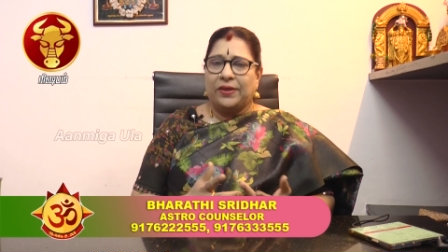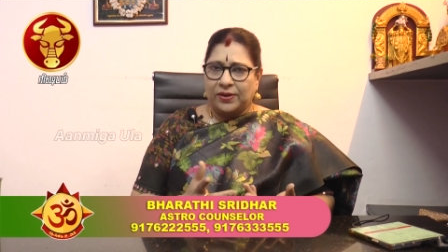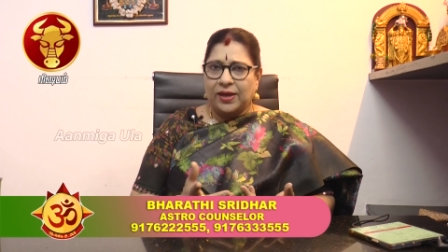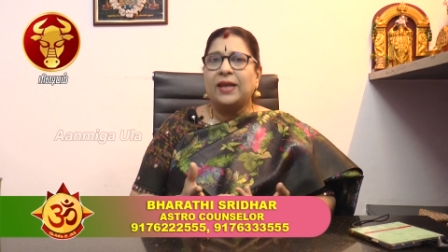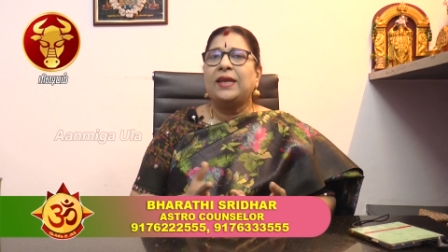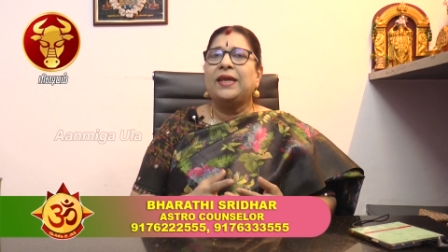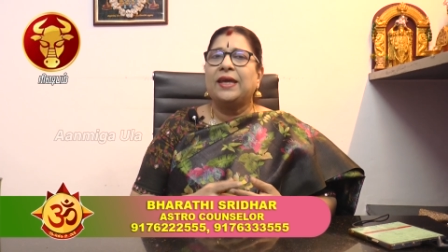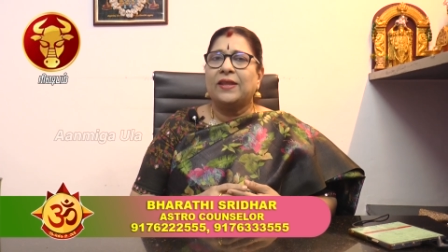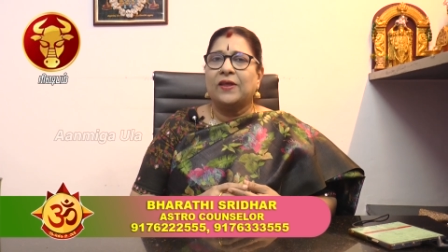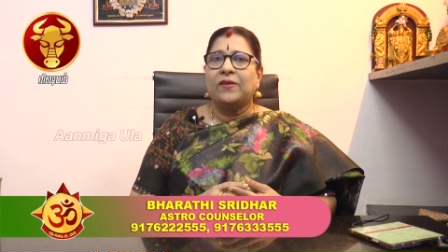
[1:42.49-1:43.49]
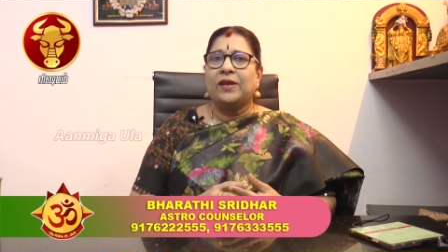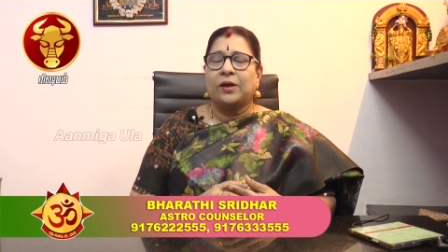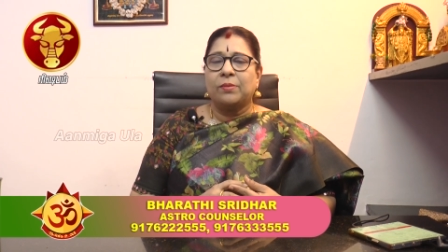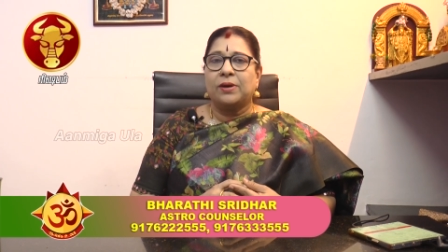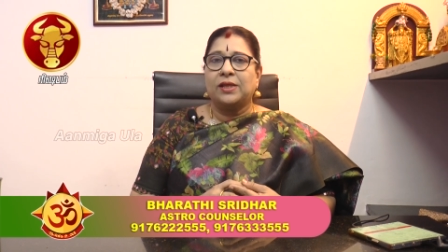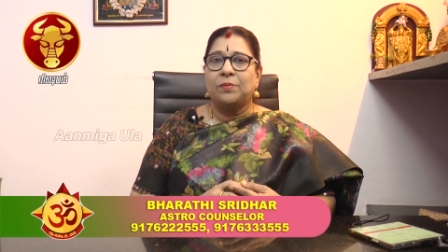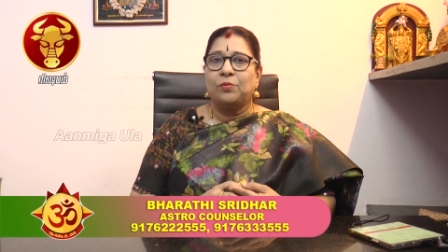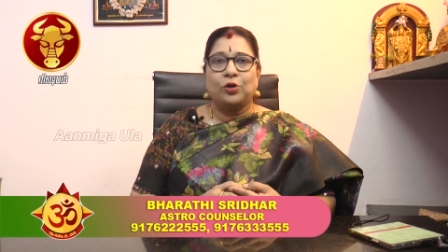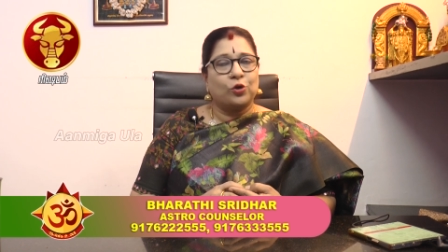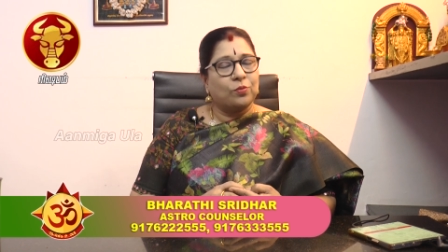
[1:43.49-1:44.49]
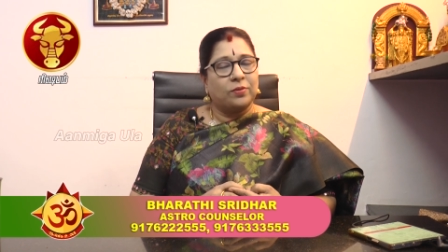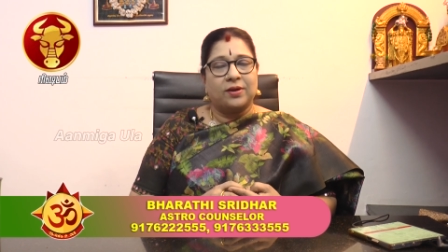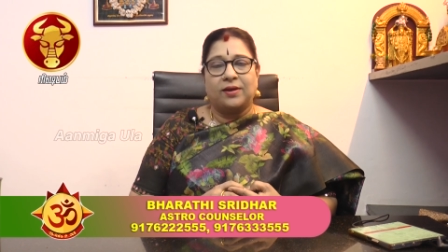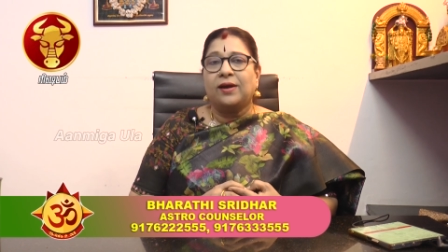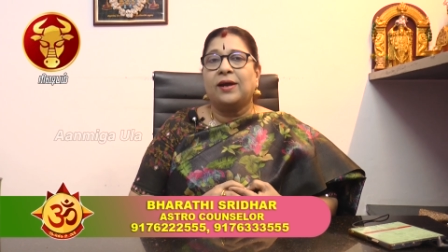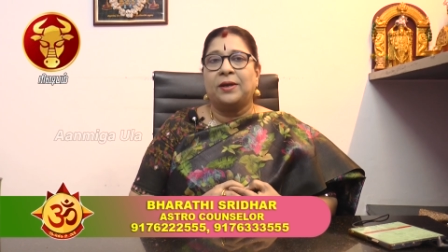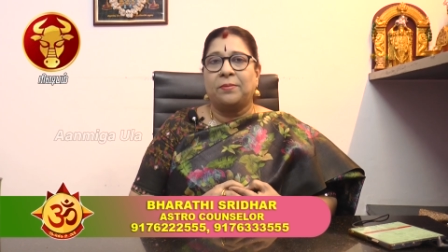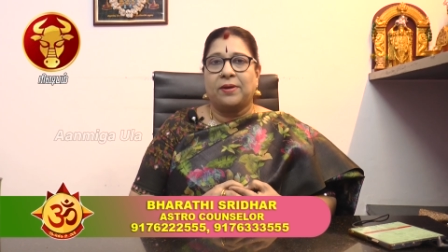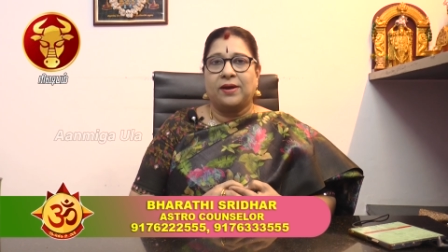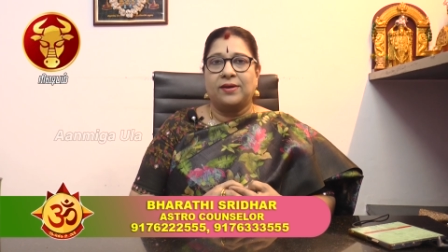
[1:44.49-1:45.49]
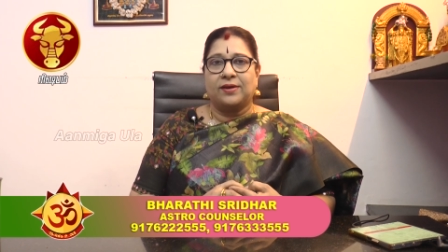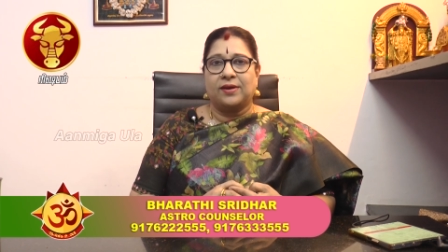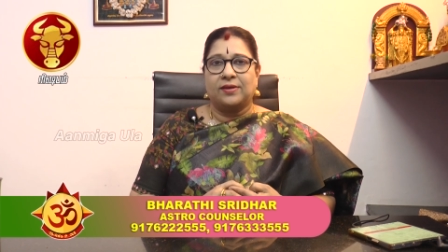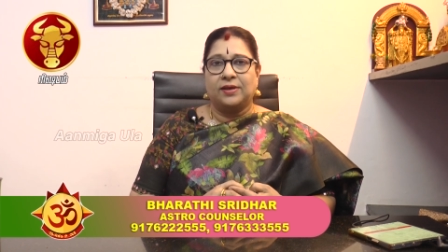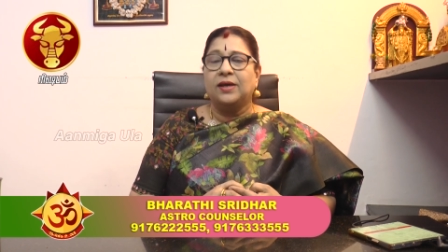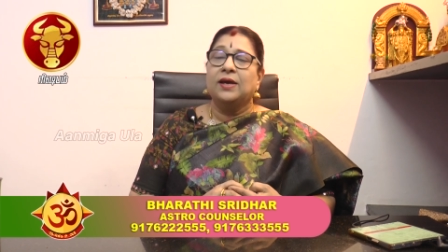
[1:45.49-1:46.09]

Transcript: இதனால் இன்றைக்கி ஏதாவது எனக்கு பாதிப்பு இருக்குமானா கண்டிப்பாக இருக்காது